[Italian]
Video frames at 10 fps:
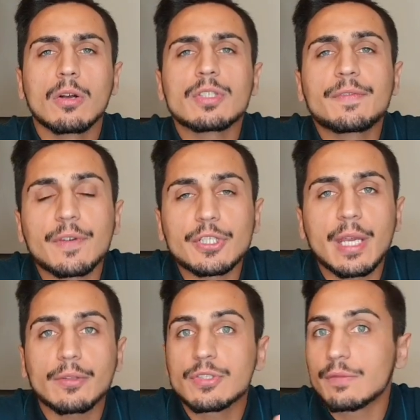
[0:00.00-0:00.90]
così
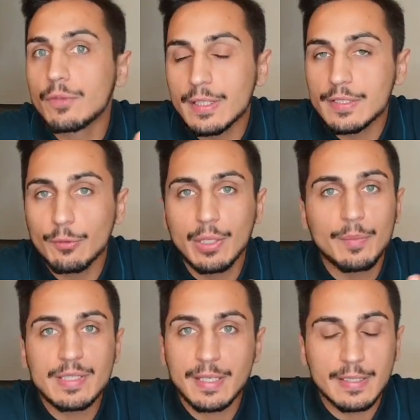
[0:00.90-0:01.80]
facendo se volete
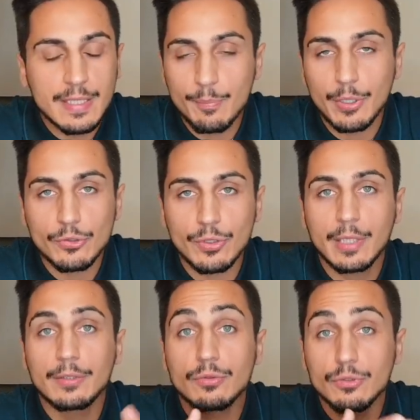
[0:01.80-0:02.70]
seguirmi sarete sempre
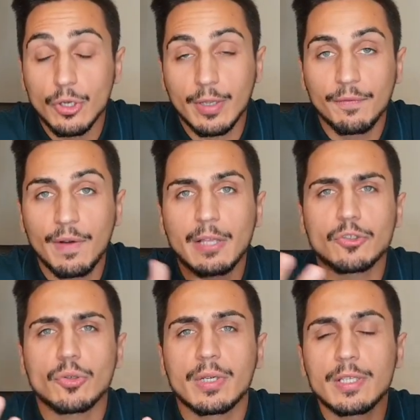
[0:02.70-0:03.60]
aggiornati su ciò che
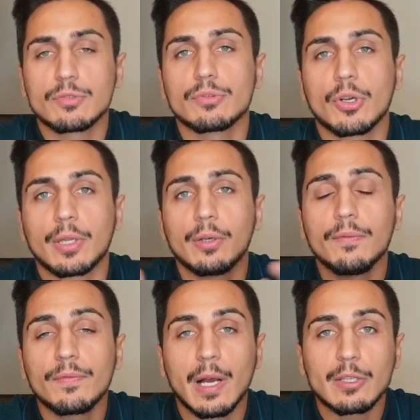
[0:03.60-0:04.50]
faccio e su ciò che
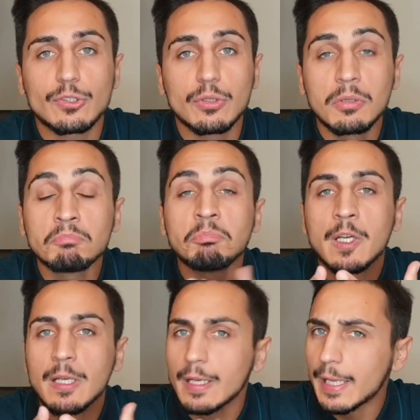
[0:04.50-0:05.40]
non faccio.
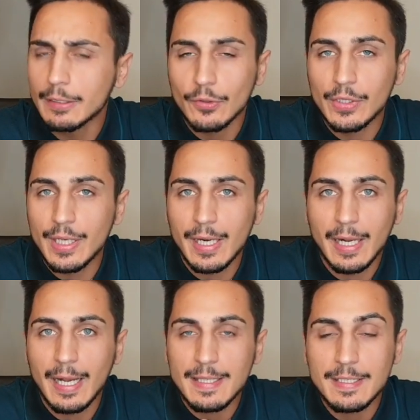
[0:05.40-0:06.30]
Che altro dire
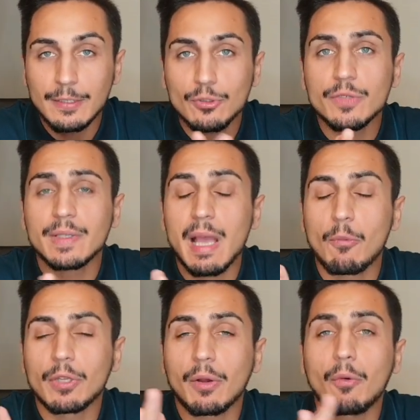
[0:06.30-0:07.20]
ragazzi, noi ci
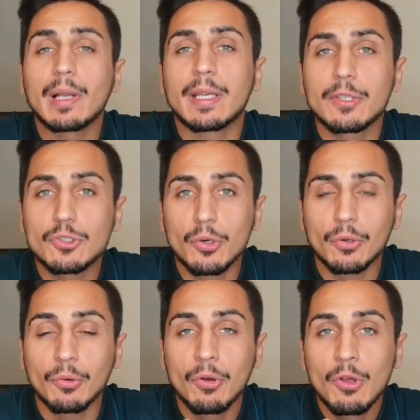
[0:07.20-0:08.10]
vediamo tra qualche
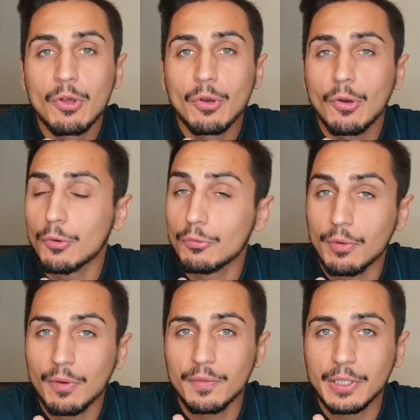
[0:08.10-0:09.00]
giorno con un
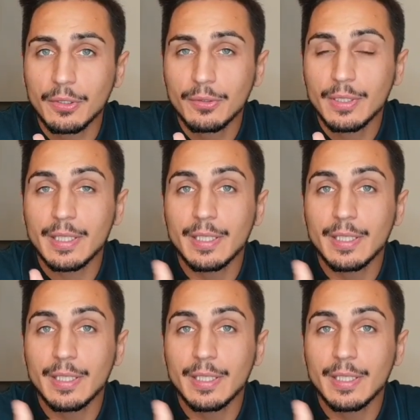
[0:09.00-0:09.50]
nuovo video